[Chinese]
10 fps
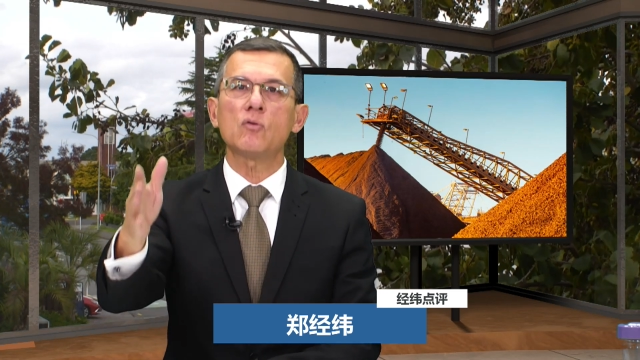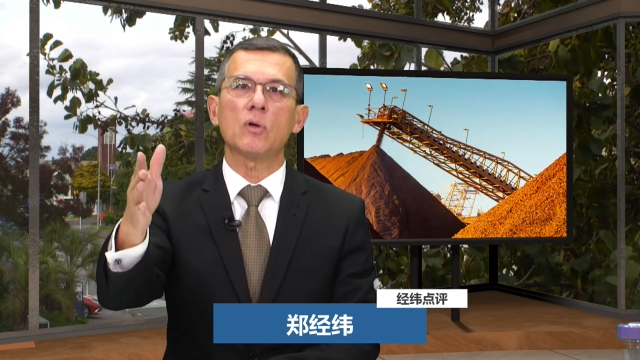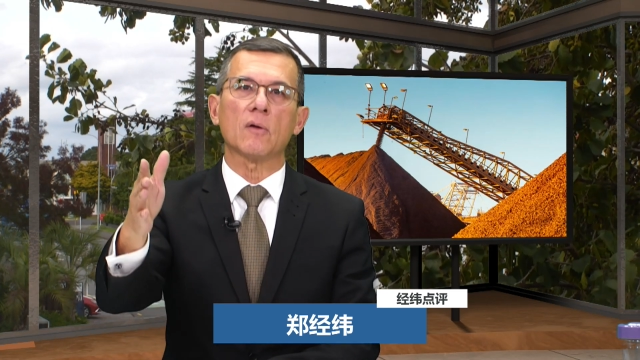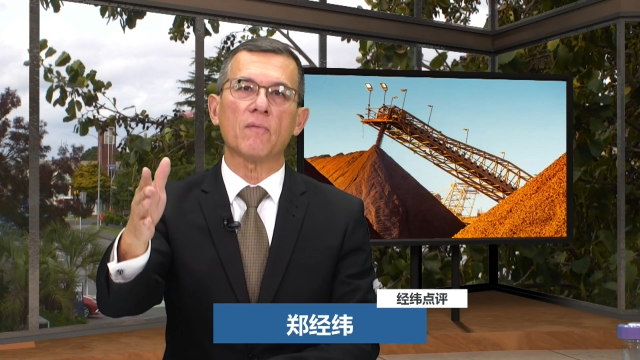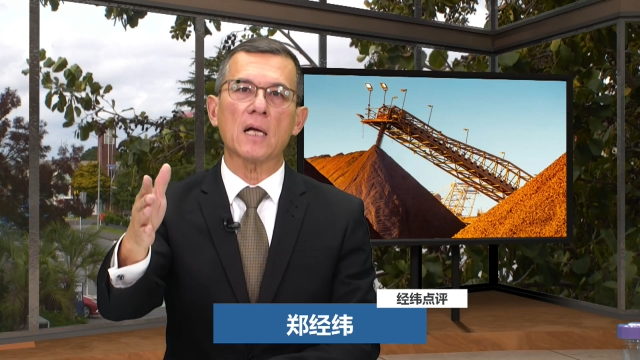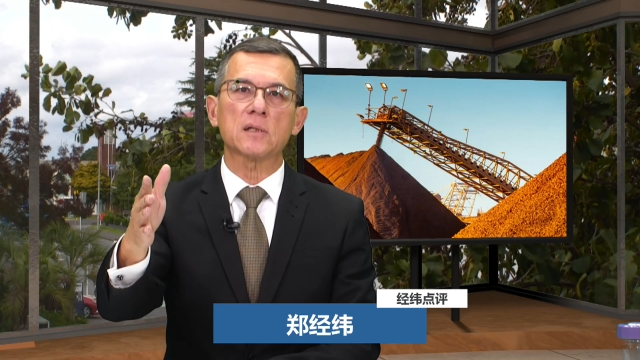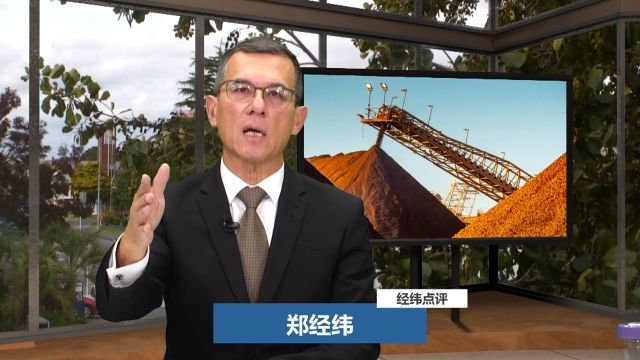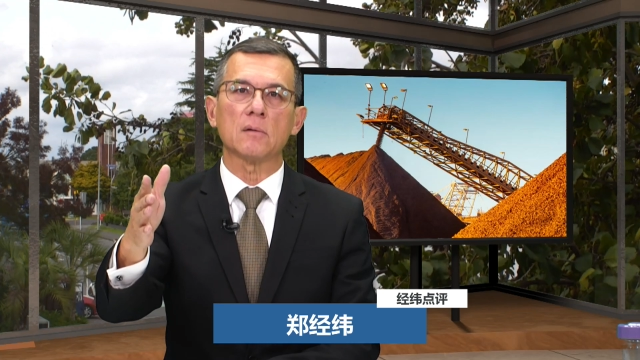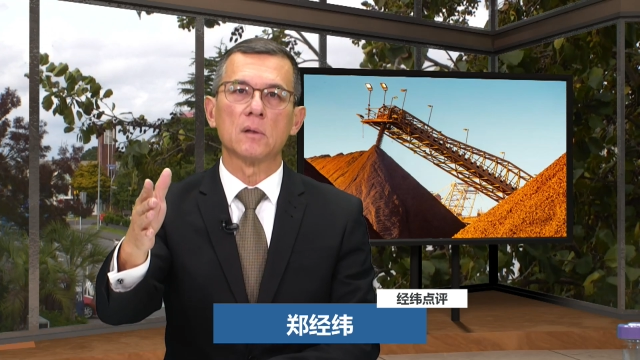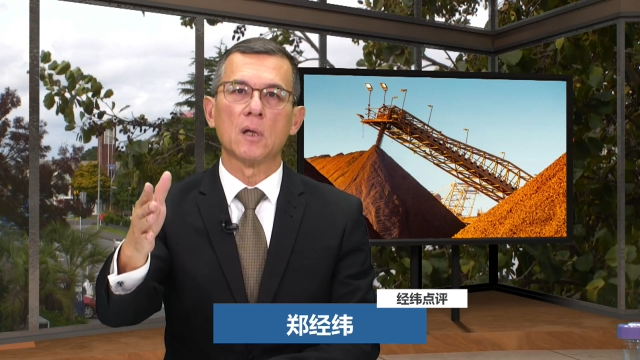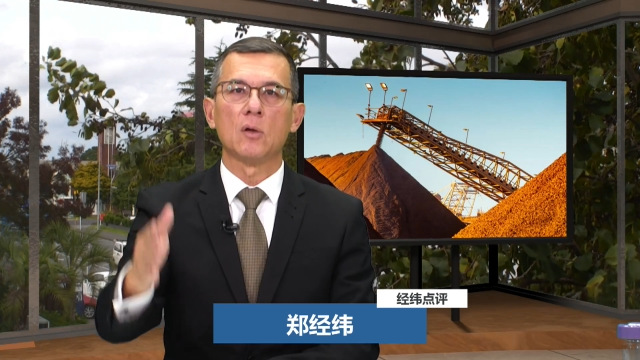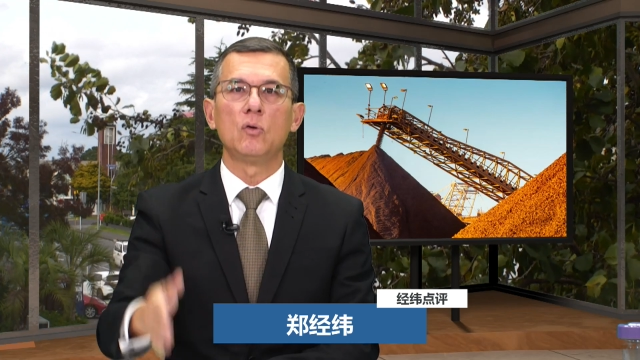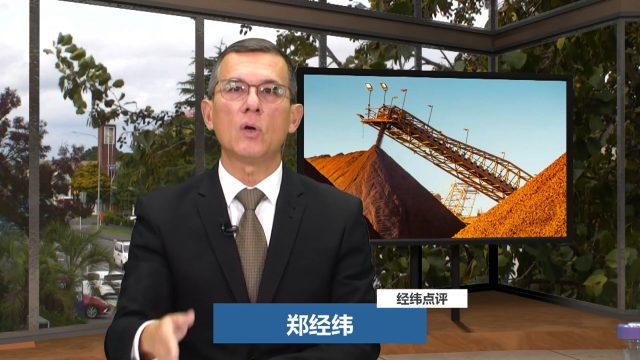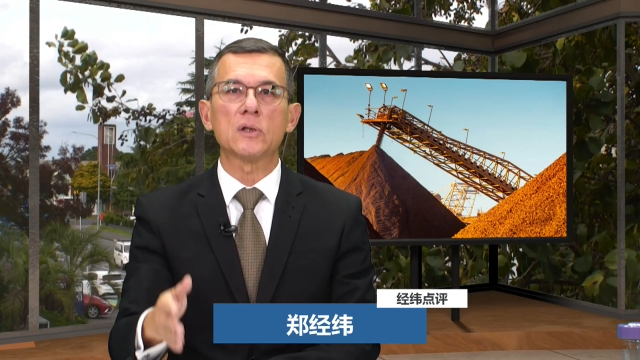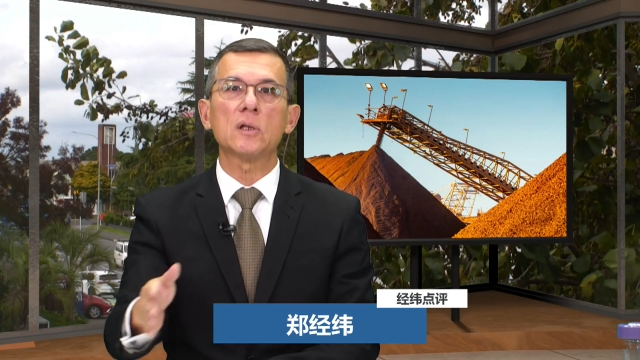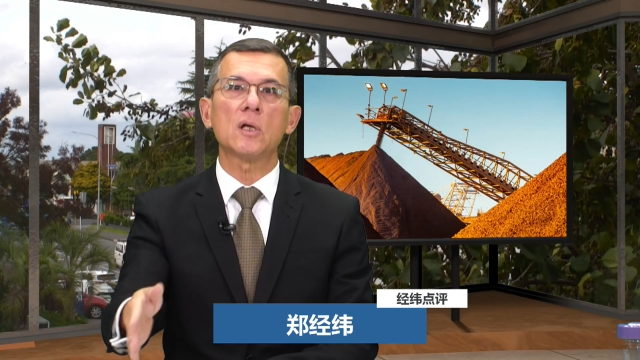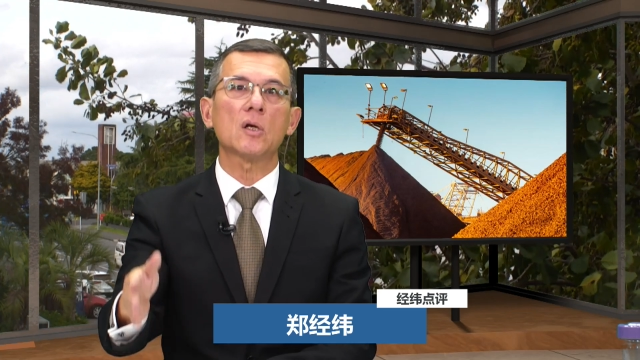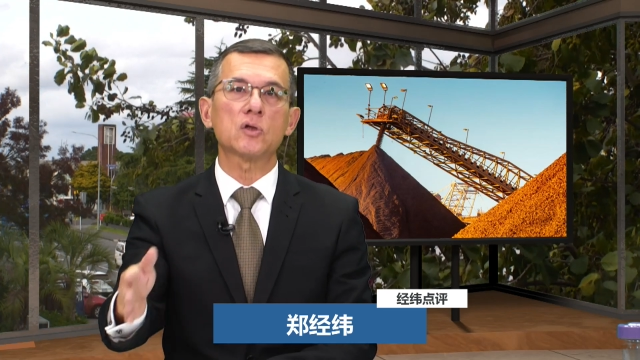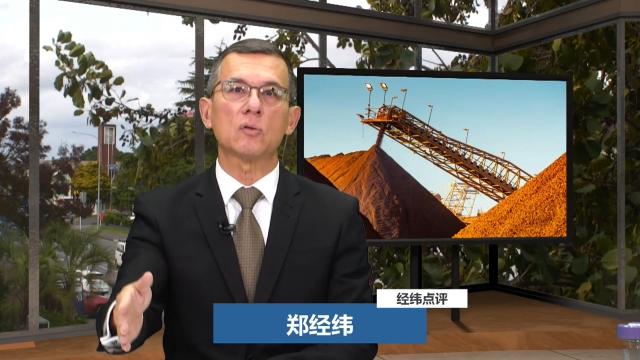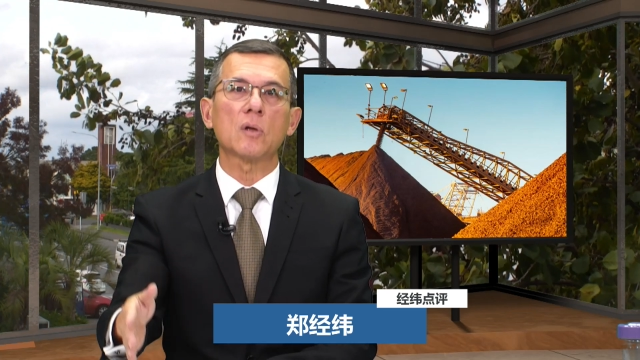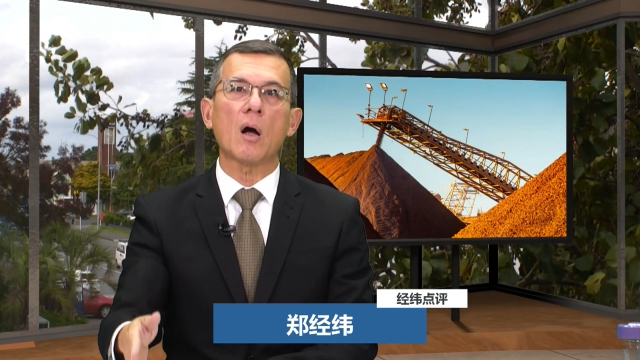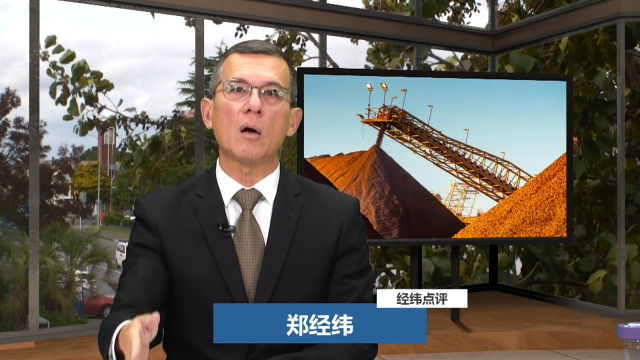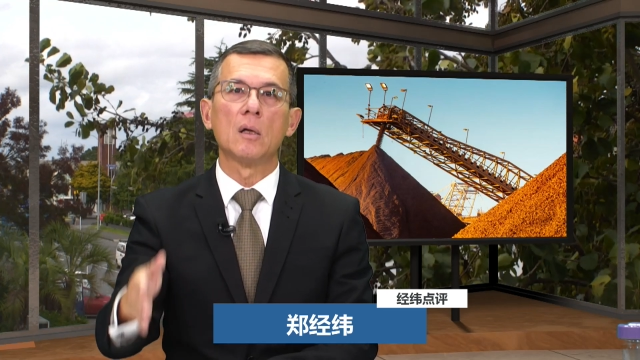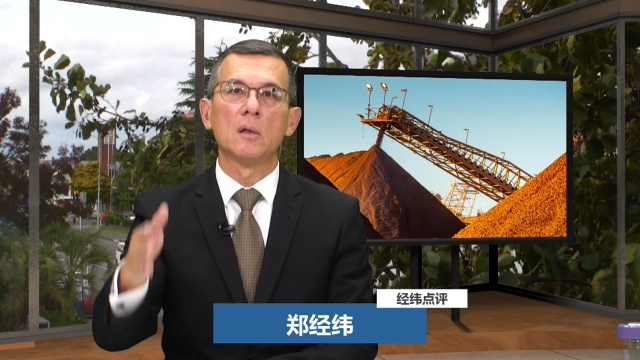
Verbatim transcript: 远的发展，如果真的要走到